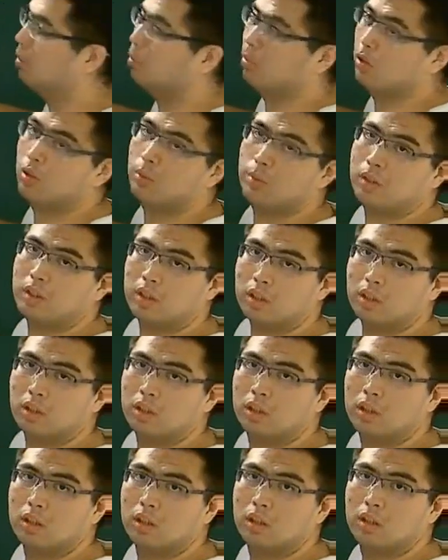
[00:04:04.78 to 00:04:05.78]
它不是平行，
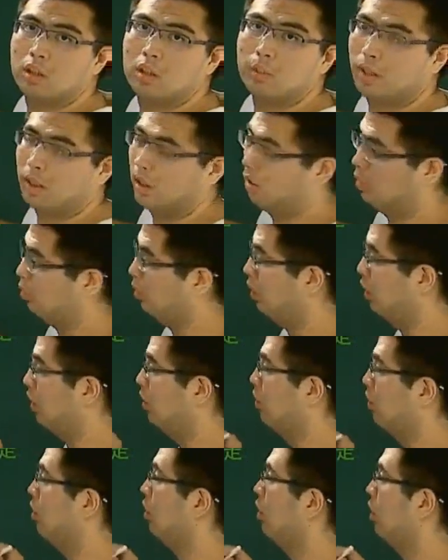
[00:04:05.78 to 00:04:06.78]
对吧？所以第
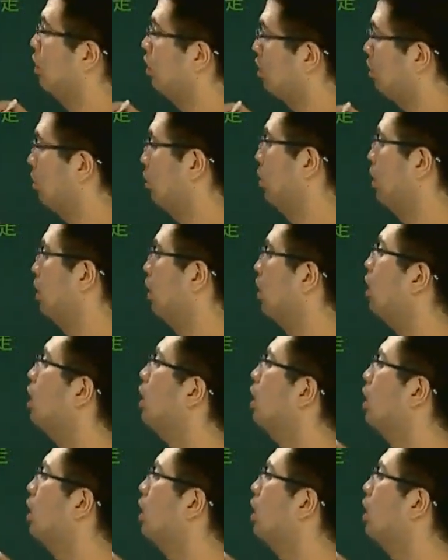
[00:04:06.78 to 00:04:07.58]
四个呢也是不对的。